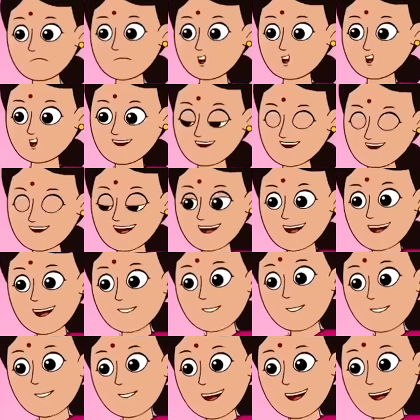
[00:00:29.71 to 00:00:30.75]
थोड़े अच्छे और
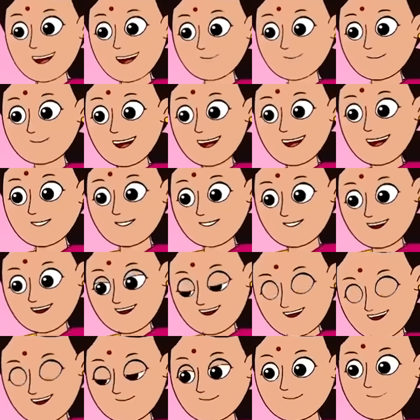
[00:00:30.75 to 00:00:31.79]
सस्ते आम आ जाए
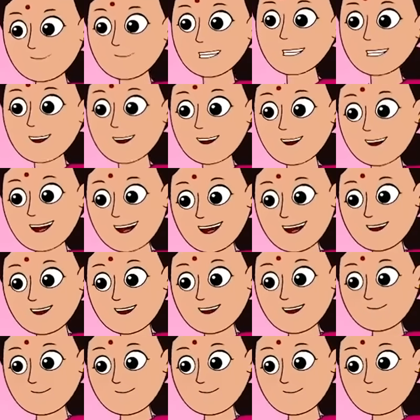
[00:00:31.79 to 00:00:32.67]
मार्केट में फिर चलेंगे